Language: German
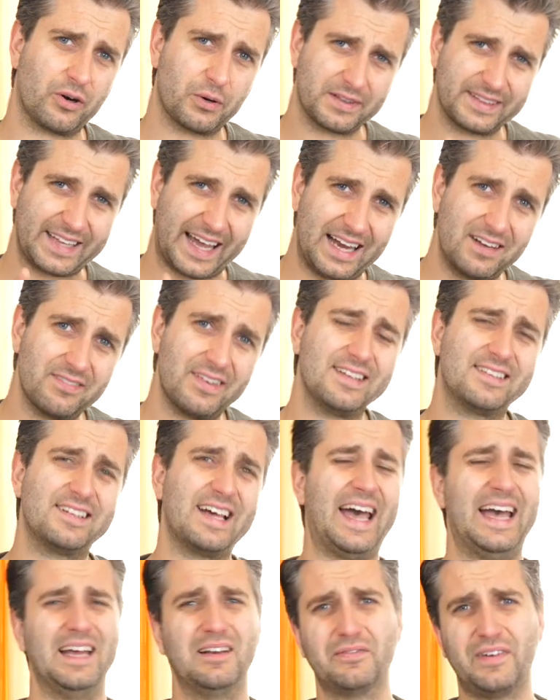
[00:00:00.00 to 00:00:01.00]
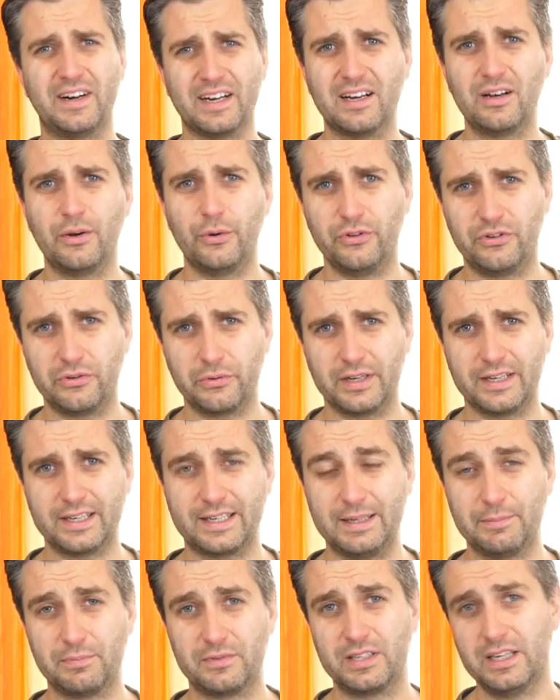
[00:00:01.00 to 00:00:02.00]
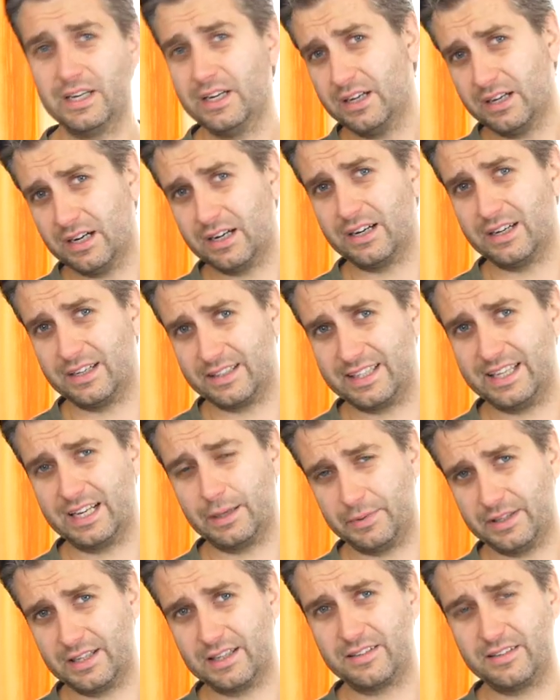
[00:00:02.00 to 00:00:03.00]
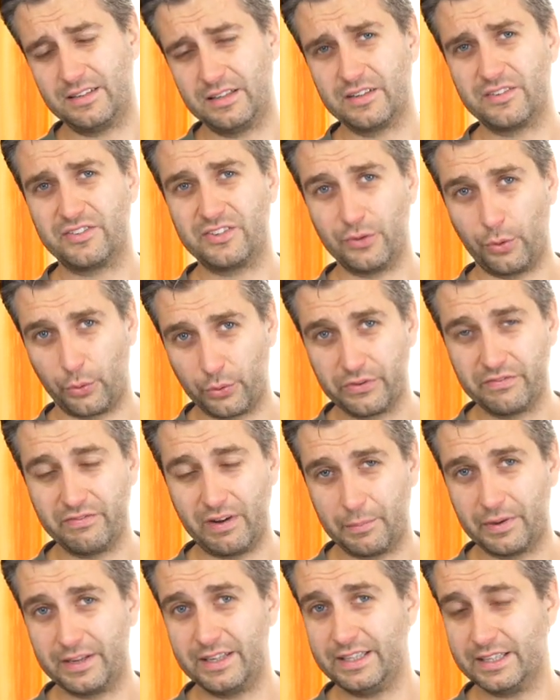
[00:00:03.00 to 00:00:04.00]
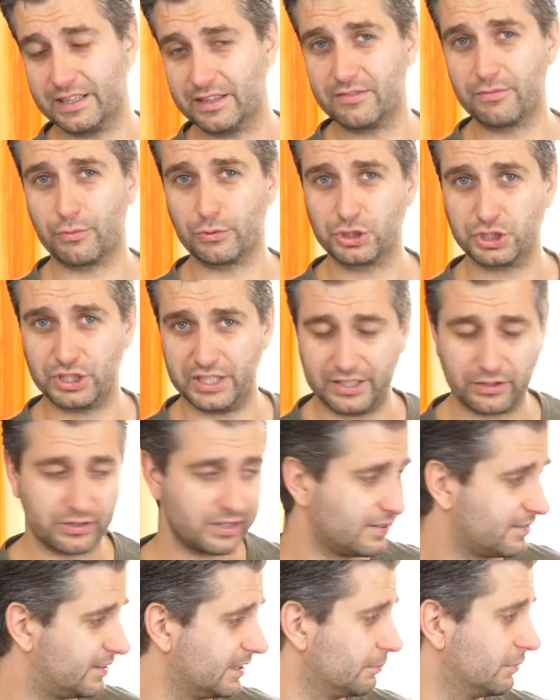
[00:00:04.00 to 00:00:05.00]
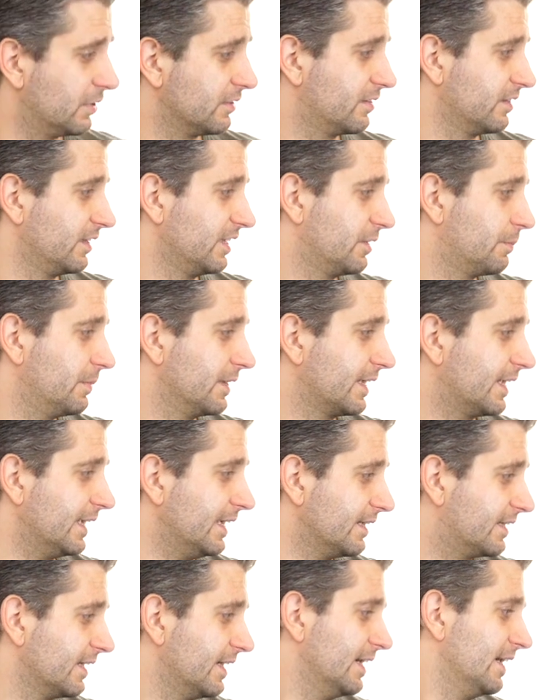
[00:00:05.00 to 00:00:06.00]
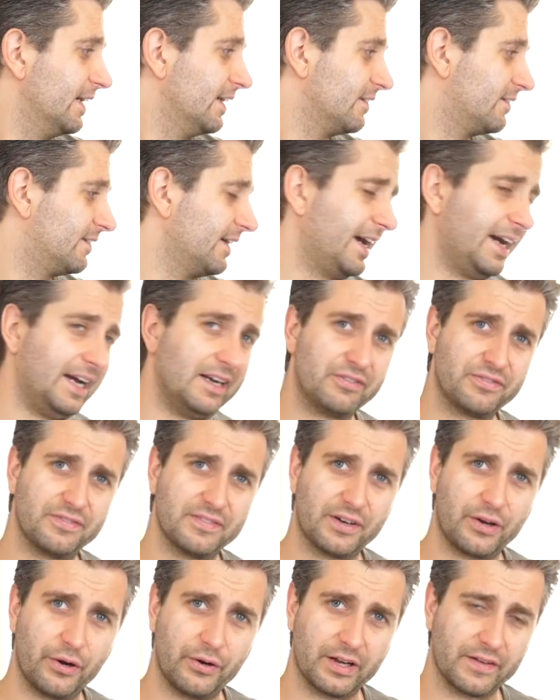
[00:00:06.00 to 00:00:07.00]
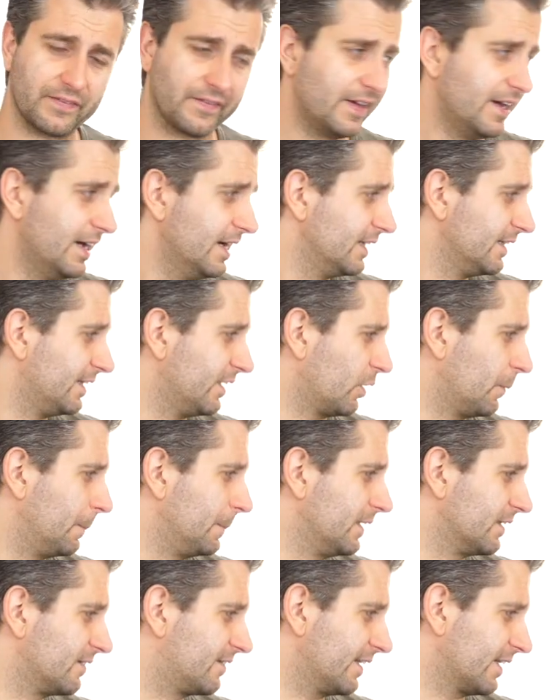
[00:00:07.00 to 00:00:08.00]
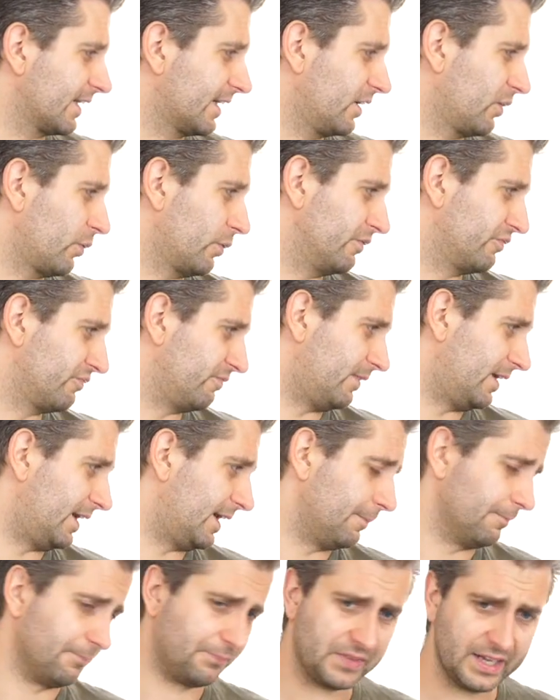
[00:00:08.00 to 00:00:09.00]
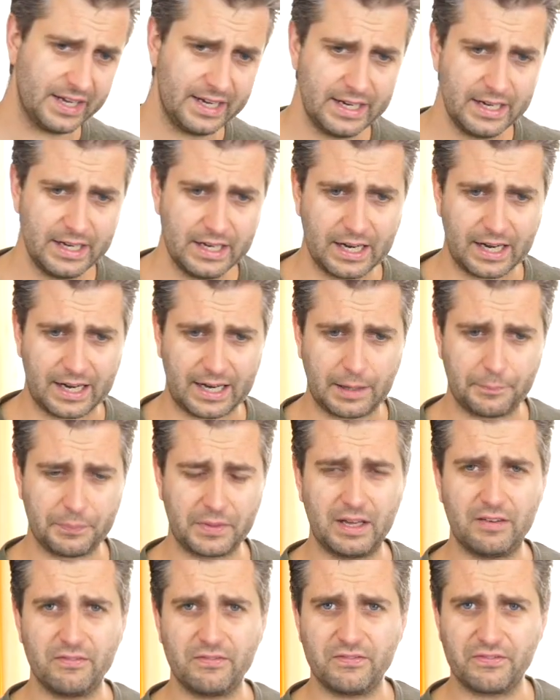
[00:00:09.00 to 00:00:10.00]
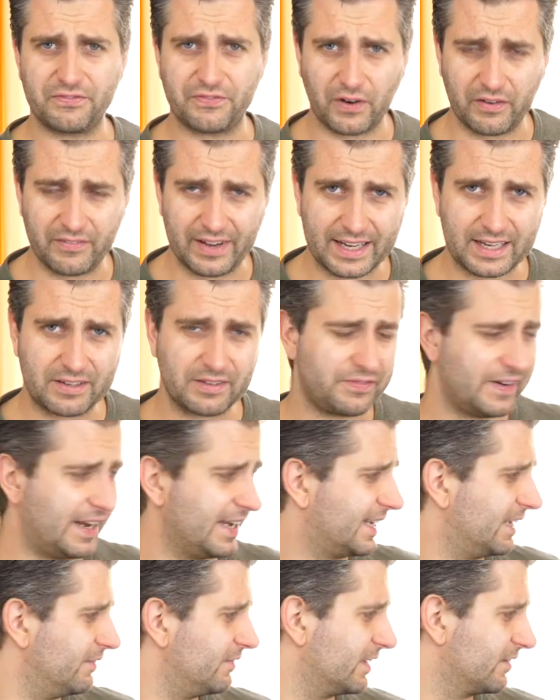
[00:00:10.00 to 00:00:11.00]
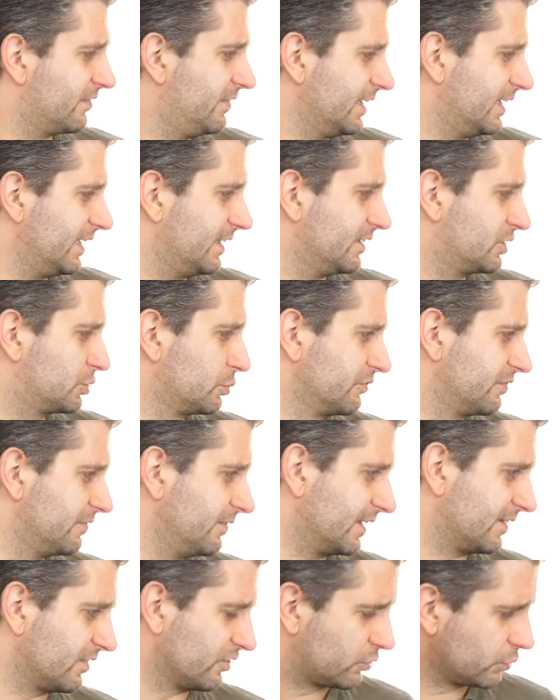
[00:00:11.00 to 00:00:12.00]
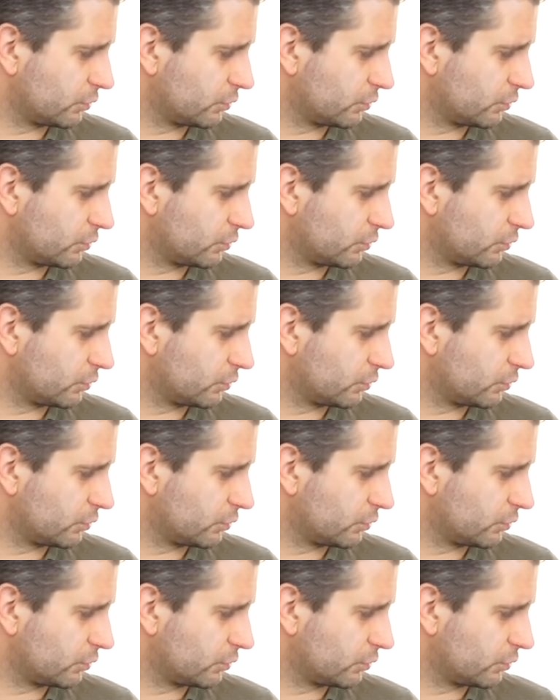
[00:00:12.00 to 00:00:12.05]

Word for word: auch teilweise einfache Lösungen gibt, äh, die einem in der Situation, wenn man irgendwo steht und das Ding plötzlich nicht mehr geht, sehr helfen können, die auch mir sehr geholfen haben. Ähm, vorweg, vielleicht gehen wir das wirklich stufenweise